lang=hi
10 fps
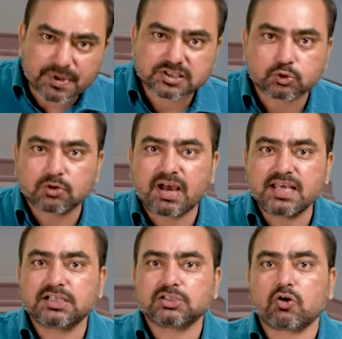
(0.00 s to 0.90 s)
पर
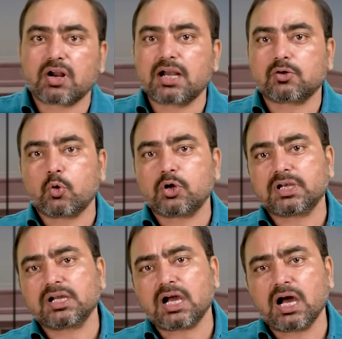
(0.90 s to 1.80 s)
सुनवाई के दौरान कोर्ट
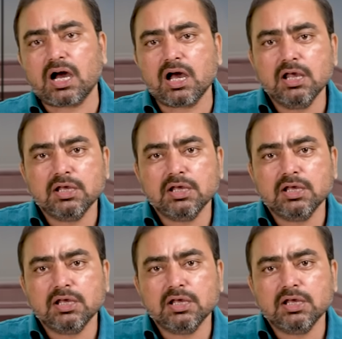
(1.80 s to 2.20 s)
ने कहा